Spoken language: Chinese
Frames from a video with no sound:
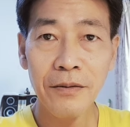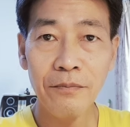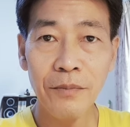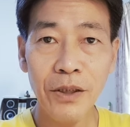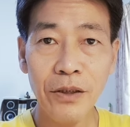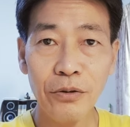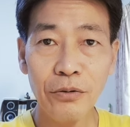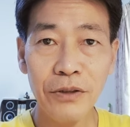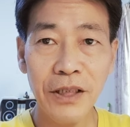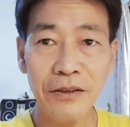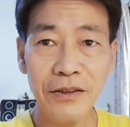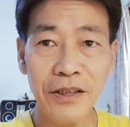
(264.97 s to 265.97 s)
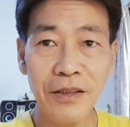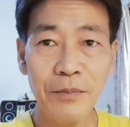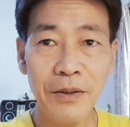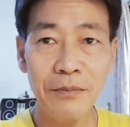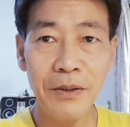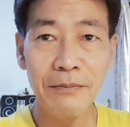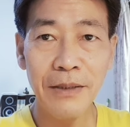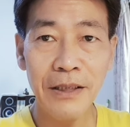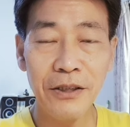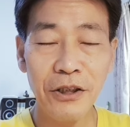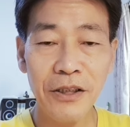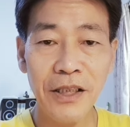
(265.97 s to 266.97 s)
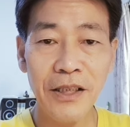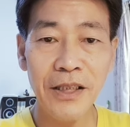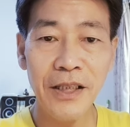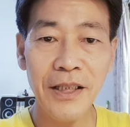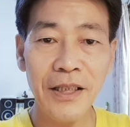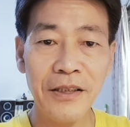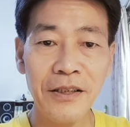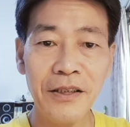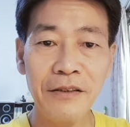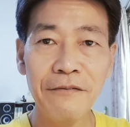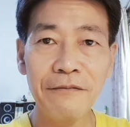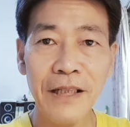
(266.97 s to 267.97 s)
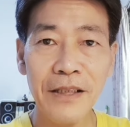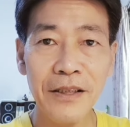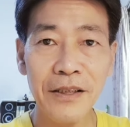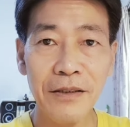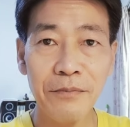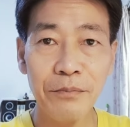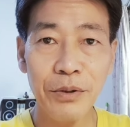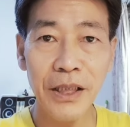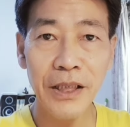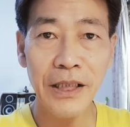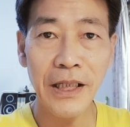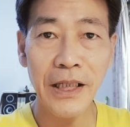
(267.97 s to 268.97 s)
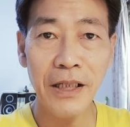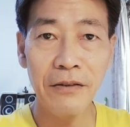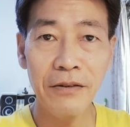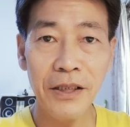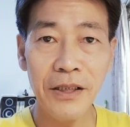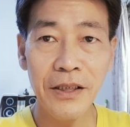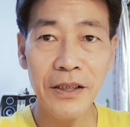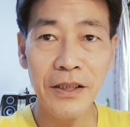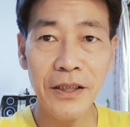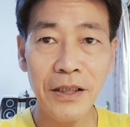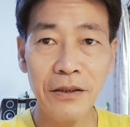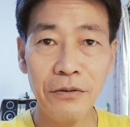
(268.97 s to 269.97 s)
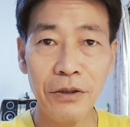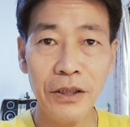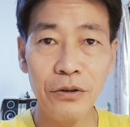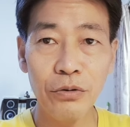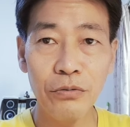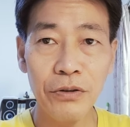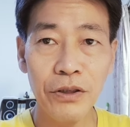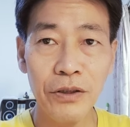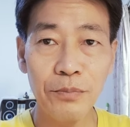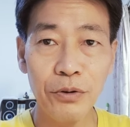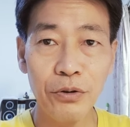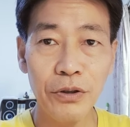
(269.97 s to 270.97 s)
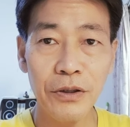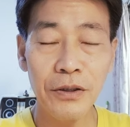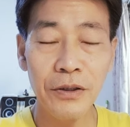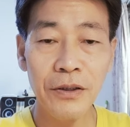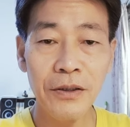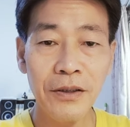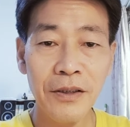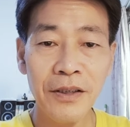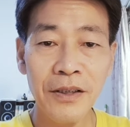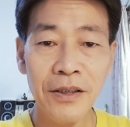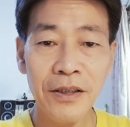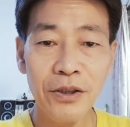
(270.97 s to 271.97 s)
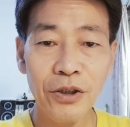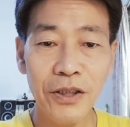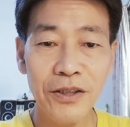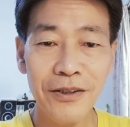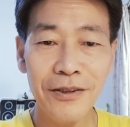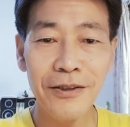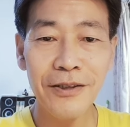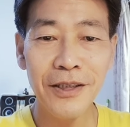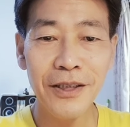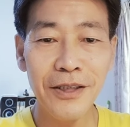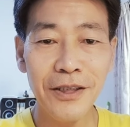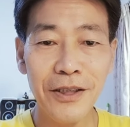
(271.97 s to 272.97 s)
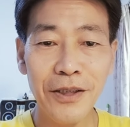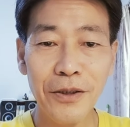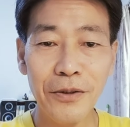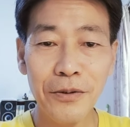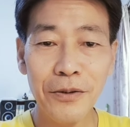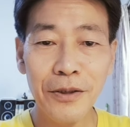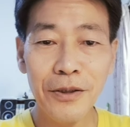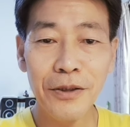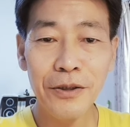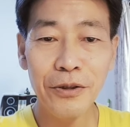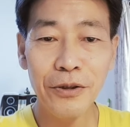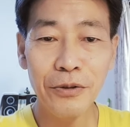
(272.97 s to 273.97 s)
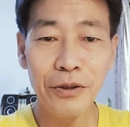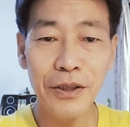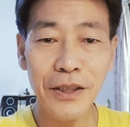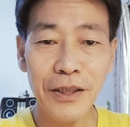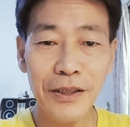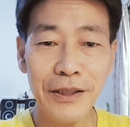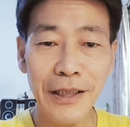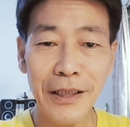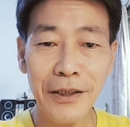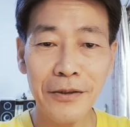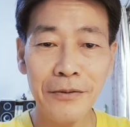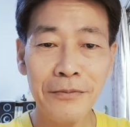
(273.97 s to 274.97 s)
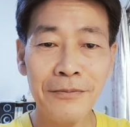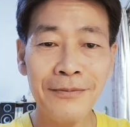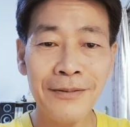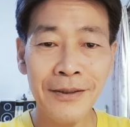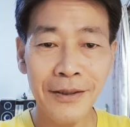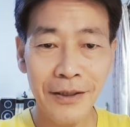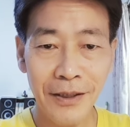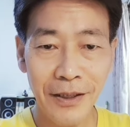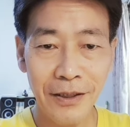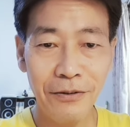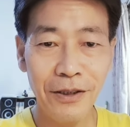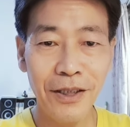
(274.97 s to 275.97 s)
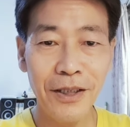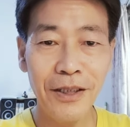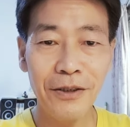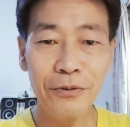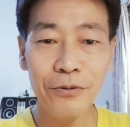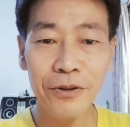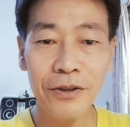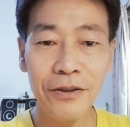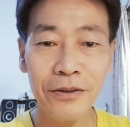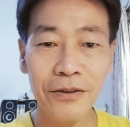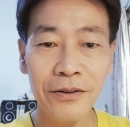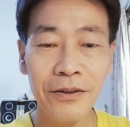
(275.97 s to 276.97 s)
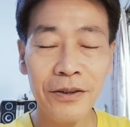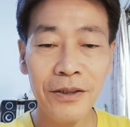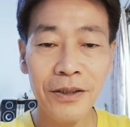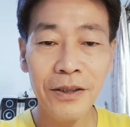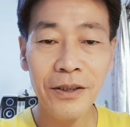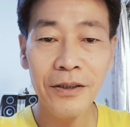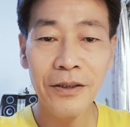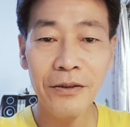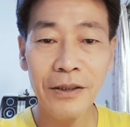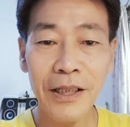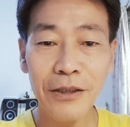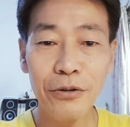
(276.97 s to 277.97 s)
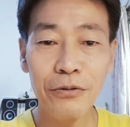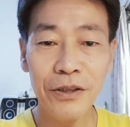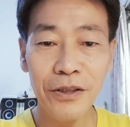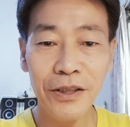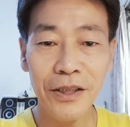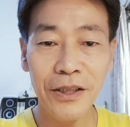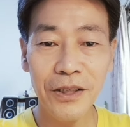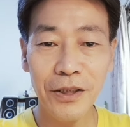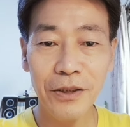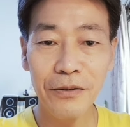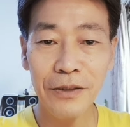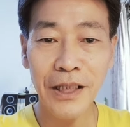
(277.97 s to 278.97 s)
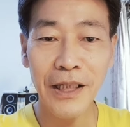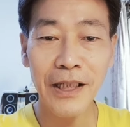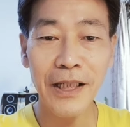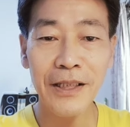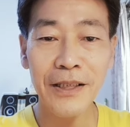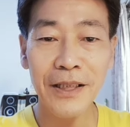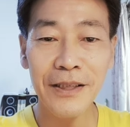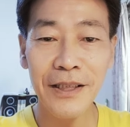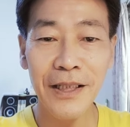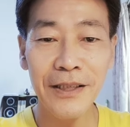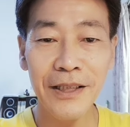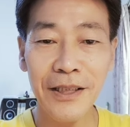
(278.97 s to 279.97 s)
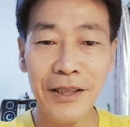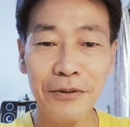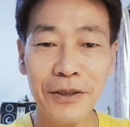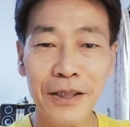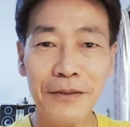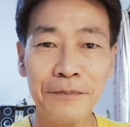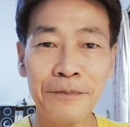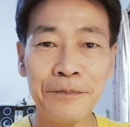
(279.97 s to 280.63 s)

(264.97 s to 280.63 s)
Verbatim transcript: 没有读超级生命密码却天天练心法的人，不练还好，练了一定会诸事不顺。确实，这已经有许多的家人也因为如此，后来出事情以后才来参加精英会。